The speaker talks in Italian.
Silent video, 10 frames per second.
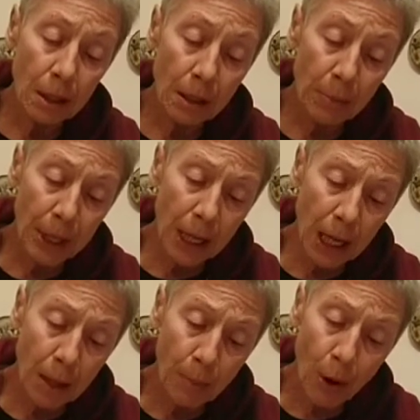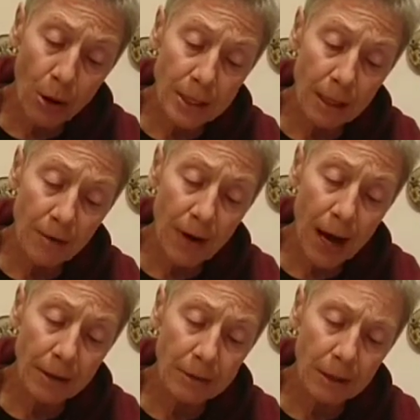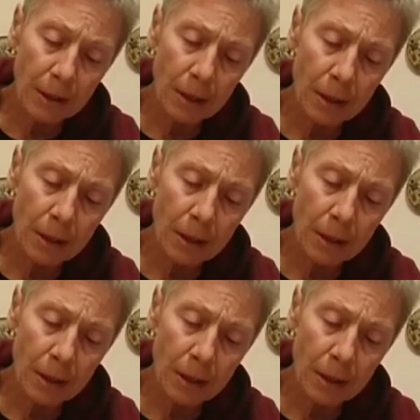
E perché poi salvarti?